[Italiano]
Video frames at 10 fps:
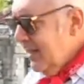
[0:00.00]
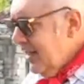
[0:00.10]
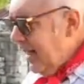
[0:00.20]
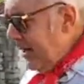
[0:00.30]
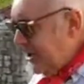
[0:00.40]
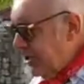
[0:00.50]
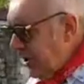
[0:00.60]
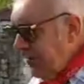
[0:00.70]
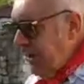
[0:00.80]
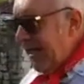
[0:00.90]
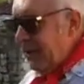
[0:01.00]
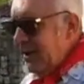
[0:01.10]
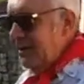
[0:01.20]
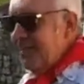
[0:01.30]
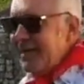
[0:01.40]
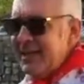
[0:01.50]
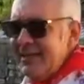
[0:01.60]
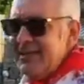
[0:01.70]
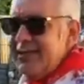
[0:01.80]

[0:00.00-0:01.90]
Allora ci troviamo nel mese di